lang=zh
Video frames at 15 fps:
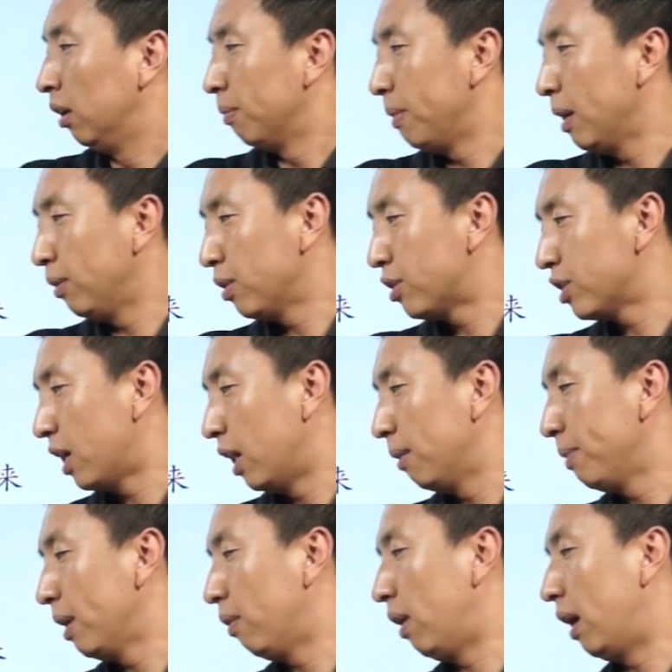面对市场
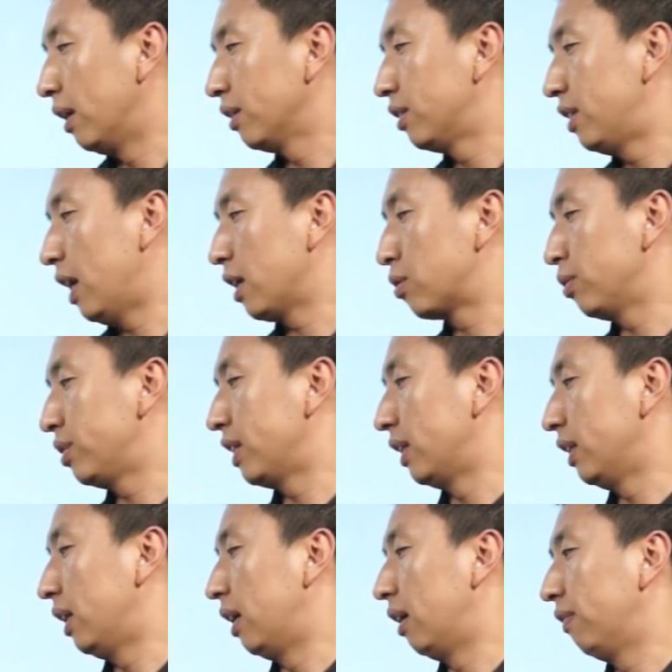的变化，下属
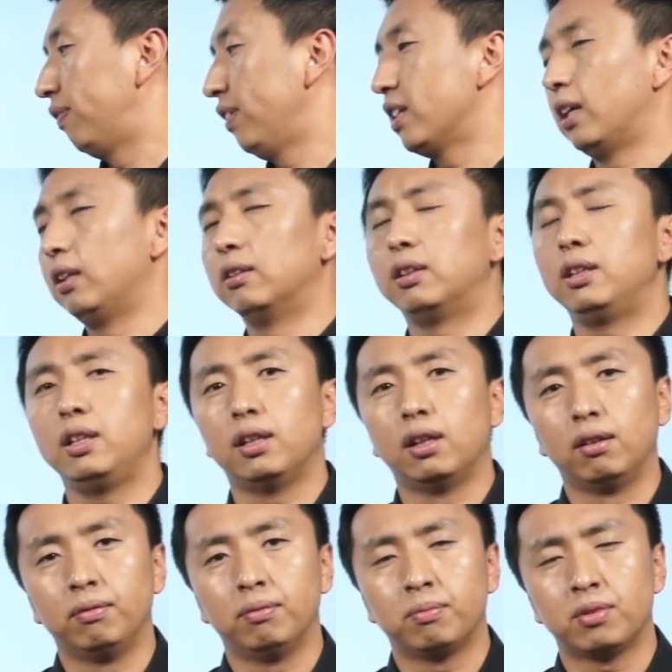显得非常的低
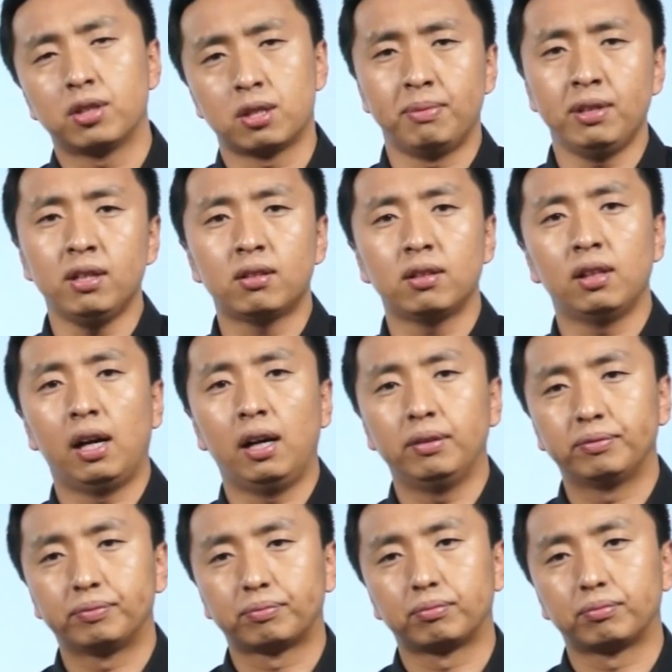能。什么意思呢？